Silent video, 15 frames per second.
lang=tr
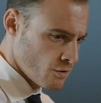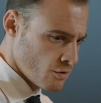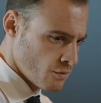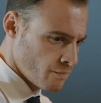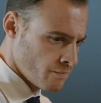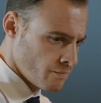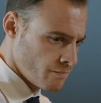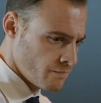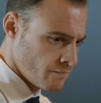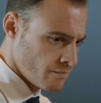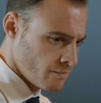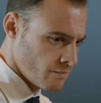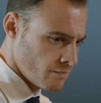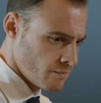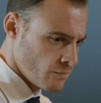diyorum.
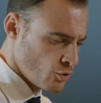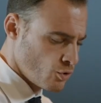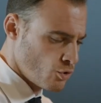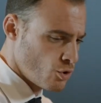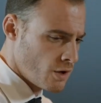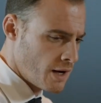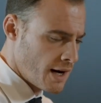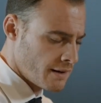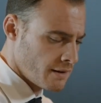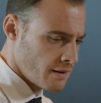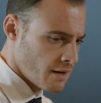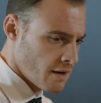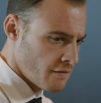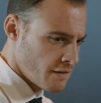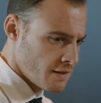Dünküyle aynı
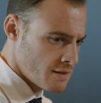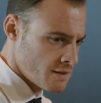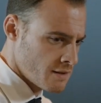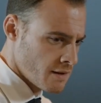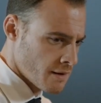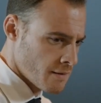kıyafetlisin de.